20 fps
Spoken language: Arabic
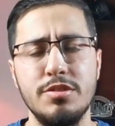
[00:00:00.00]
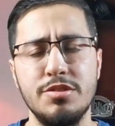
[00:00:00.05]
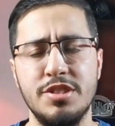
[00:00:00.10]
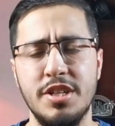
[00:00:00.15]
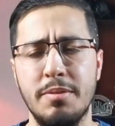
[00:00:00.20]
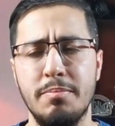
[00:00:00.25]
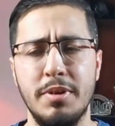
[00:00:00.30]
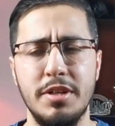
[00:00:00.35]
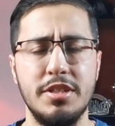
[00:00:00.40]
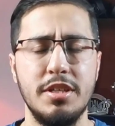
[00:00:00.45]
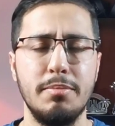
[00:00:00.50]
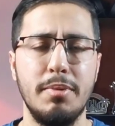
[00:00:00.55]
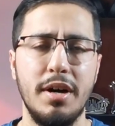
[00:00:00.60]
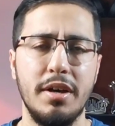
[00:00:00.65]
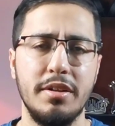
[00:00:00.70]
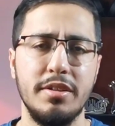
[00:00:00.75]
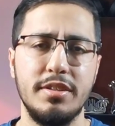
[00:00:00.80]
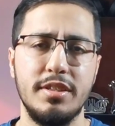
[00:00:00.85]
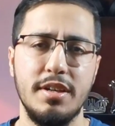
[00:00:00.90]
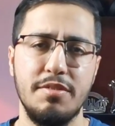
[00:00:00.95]
زين
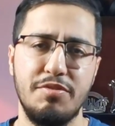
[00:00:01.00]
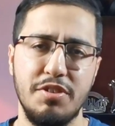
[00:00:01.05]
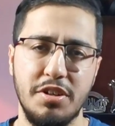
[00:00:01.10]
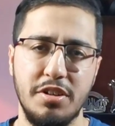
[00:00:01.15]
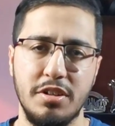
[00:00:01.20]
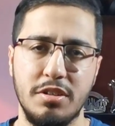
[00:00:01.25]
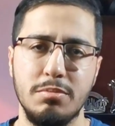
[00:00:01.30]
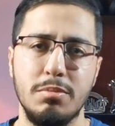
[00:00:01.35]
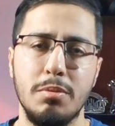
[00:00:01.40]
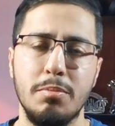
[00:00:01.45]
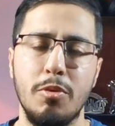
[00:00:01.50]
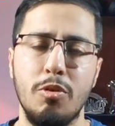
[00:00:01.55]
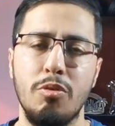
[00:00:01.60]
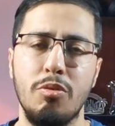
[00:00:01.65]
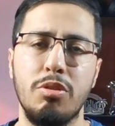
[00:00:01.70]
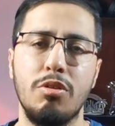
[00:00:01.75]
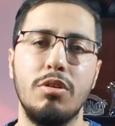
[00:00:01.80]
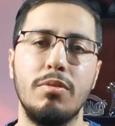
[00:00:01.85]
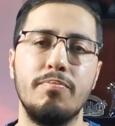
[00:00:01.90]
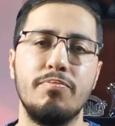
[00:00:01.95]
باعتبار انت فكر
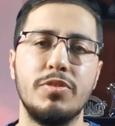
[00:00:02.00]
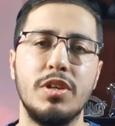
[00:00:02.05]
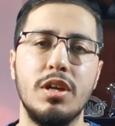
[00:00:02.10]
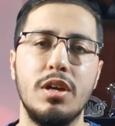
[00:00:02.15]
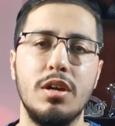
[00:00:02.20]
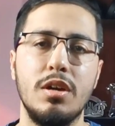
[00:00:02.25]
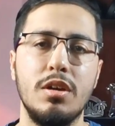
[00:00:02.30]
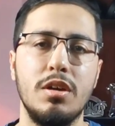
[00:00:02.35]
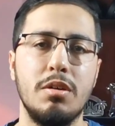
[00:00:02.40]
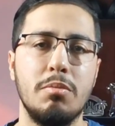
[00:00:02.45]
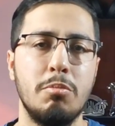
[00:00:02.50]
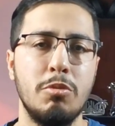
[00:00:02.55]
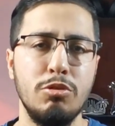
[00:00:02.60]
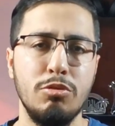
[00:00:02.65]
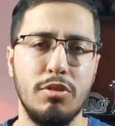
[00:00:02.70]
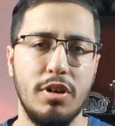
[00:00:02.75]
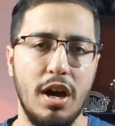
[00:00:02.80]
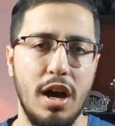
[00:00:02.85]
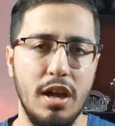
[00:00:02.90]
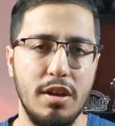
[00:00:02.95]
بالموضوع
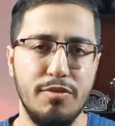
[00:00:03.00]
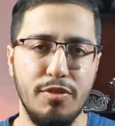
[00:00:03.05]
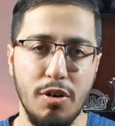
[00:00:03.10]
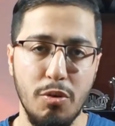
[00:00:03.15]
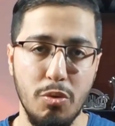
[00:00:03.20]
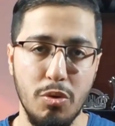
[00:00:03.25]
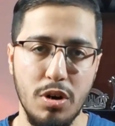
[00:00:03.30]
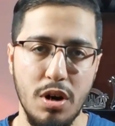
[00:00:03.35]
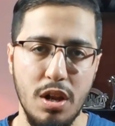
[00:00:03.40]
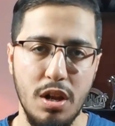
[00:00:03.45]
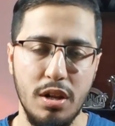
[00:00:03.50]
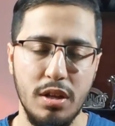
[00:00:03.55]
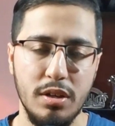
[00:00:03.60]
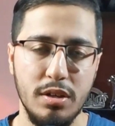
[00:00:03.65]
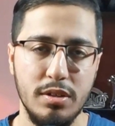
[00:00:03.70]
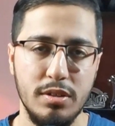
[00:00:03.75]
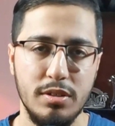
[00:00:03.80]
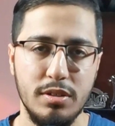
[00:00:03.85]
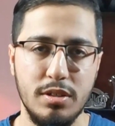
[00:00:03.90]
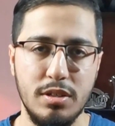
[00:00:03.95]
منو راح يفول
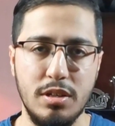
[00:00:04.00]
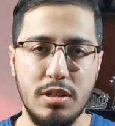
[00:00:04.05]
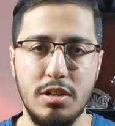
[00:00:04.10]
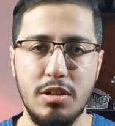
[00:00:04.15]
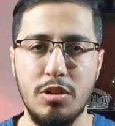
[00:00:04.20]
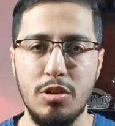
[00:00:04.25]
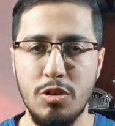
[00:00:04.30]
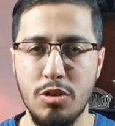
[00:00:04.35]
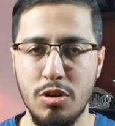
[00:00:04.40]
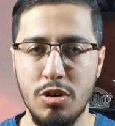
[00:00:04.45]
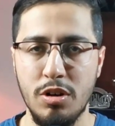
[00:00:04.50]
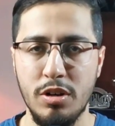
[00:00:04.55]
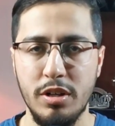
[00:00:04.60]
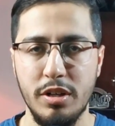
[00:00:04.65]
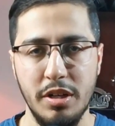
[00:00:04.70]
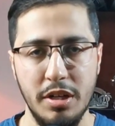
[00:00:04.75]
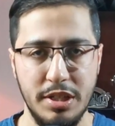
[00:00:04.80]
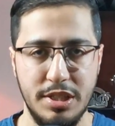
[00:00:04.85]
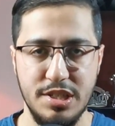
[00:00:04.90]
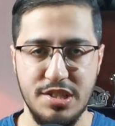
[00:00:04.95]
لو
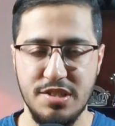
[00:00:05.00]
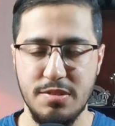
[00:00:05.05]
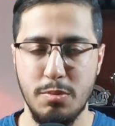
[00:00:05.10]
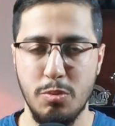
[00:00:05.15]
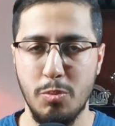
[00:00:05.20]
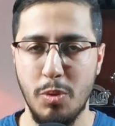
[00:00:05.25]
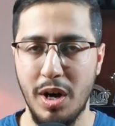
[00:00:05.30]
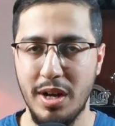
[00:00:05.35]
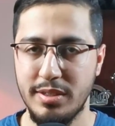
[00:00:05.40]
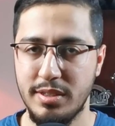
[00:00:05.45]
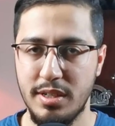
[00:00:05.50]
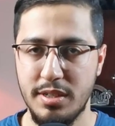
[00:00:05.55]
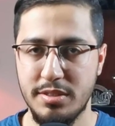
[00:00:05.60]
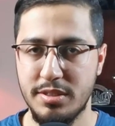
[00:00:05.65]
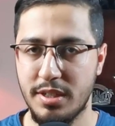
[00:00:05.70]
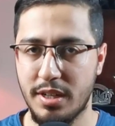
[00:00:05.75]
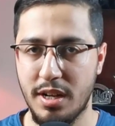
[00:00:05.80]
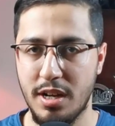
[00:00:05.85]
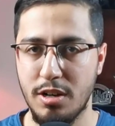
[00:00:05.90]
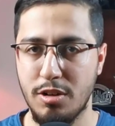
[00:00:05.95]
احتسب المعدل
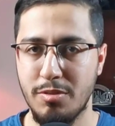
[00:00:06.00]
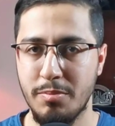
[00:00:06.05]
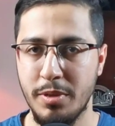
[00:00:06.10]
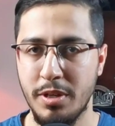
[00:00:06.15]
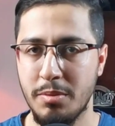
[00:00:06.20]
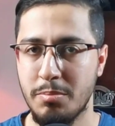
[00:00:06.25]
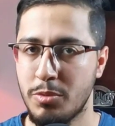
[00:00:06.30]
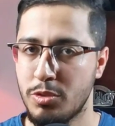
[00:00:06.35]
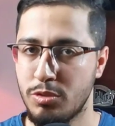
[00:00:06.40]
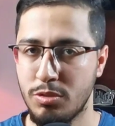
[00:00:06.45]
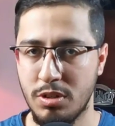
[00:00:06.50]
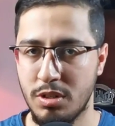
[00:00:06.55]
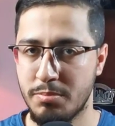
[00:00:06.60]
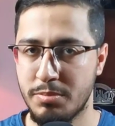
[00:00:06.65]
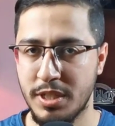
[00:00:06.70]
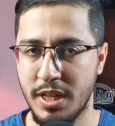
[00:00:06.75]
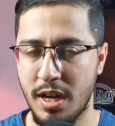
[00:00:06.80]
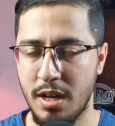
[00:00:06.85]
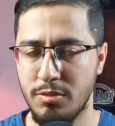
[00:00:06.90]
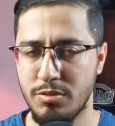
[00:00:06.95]
التراكمي من دون
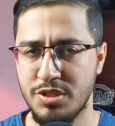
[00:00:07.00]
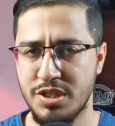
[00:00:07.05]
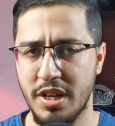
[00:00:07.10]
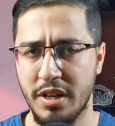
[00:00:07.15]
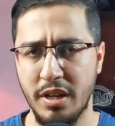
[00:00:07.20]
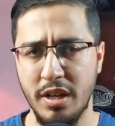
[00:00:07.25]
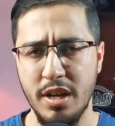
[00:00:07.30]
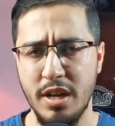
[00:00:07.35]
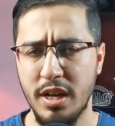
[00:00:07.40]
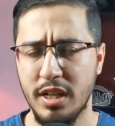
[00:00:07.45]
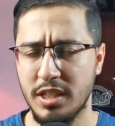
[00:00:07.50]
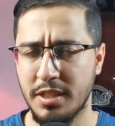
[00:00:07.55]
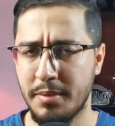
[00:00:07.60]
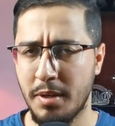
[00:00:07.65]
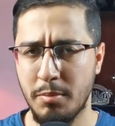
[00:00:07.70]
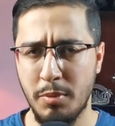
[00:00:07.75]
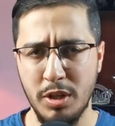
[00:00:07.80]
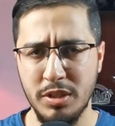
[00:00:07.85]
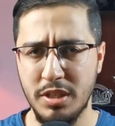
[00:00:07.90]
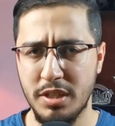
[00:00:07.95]
الامتحان الوزاري
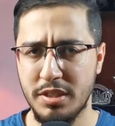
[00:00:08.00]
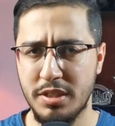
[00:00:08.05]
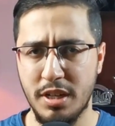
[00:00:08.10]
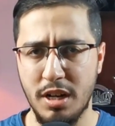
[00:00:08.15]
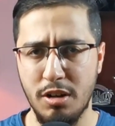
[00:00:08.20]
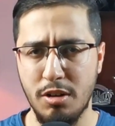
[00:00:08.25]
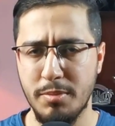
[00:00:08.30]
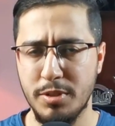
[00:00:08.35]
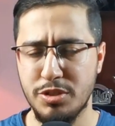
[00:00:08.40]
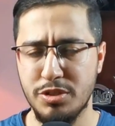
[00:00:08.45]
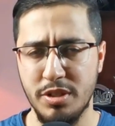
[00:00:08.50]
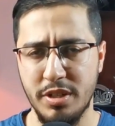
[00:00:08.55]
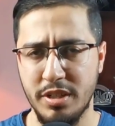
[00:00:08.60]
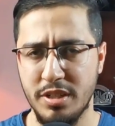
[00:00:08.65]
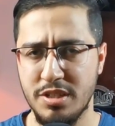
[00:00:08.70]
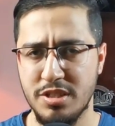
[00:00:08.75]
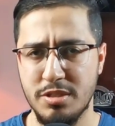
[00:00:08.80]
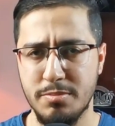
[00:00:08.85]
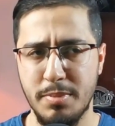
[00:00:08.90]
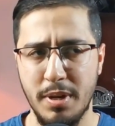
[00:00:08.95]
طبعا المعدل التراكمي شلون
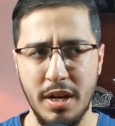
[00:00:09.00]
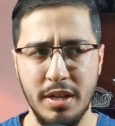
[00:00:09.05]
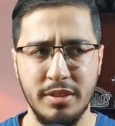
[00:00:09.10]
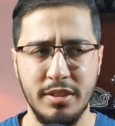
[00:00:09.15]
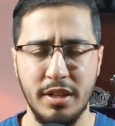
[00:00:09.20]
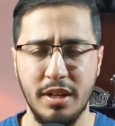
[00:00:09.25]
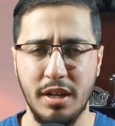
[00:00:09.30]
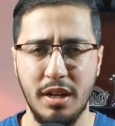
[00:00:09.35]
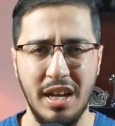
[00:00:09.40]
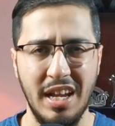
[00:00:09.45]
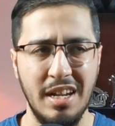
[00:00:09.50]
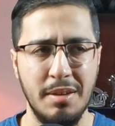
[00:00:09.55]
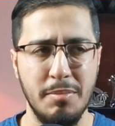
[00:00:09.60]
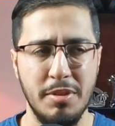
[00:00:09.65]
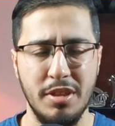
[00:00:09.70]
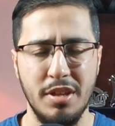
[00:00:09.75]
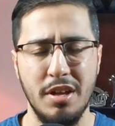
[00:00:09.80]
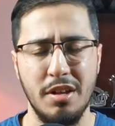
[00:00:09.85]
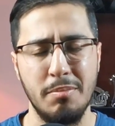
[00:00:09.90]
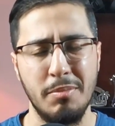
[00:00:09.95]
ينحسب يعني عن طريق يعني
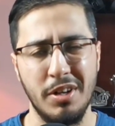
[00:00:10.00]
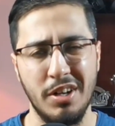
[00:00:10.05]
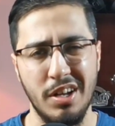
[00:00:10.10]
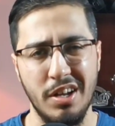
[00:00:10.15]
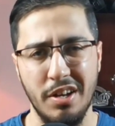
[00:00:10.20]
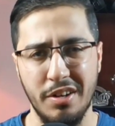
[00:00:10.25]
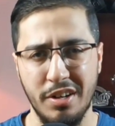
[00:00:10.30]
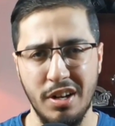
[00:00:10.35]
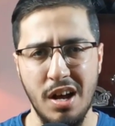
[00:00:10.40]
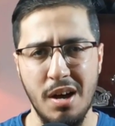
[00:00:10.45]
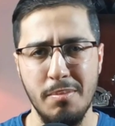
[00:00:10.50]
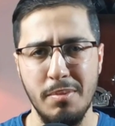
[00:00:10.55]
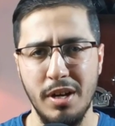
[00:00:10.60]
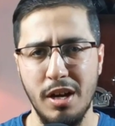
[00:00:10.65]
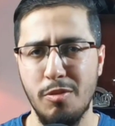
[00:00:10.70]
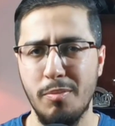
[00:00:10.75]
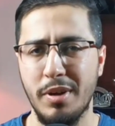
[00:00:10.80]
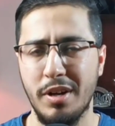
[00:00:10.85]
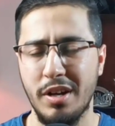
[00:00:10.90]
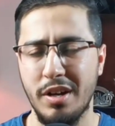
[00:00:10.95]
مثلا المرحله
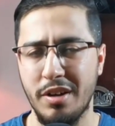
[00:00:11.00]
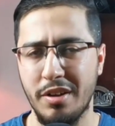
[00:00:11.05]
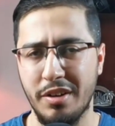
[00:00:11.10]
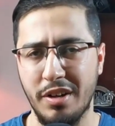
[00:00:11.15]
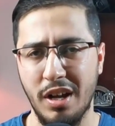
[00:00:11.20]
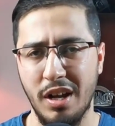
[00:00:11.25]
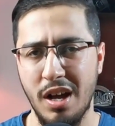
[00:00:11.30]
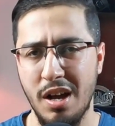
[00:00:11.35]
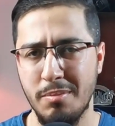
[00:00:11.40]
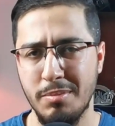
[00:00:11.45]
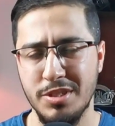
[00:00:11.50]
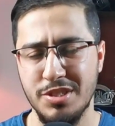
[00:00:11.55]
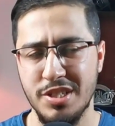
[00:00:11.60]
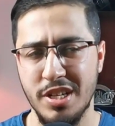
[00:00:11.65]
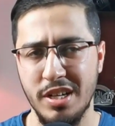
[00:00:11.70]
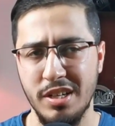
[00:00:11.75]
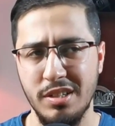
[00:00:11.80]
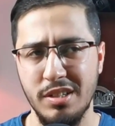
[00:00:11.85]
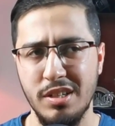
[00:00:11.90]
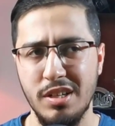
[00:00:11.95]
الرابعه ومرحله
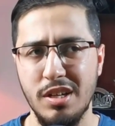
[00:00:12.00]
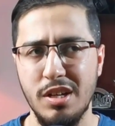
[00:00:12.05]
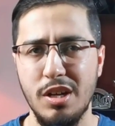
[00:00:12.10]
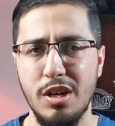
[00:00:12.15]
الخامسه